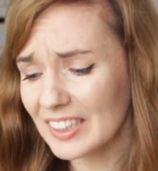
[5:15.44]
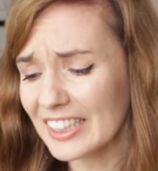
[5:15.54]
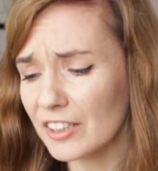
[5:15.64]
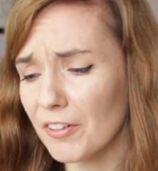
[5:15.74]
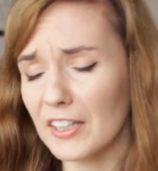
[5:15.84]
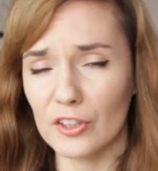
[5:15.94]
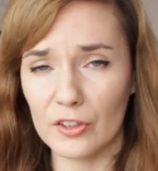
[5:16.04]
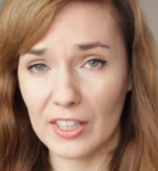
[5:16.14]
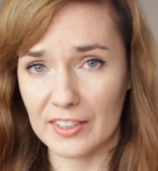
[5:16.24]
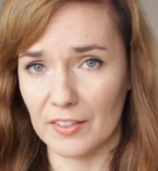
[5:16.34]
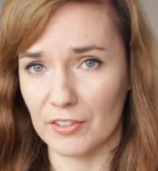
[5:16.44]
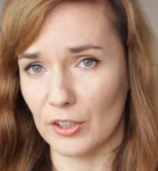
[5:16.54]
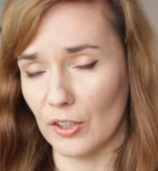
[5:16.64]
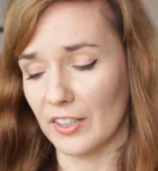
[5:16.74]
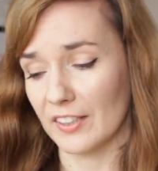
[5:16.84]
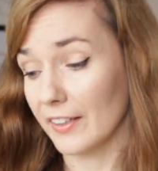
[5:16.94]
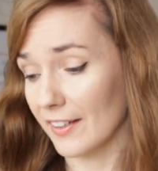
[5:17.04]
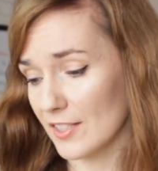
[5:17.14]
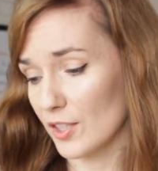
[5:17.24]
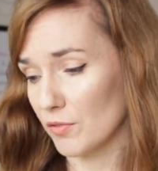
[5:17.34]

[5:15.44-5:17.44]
taki fajny dodatek w tych lodach i ja chcę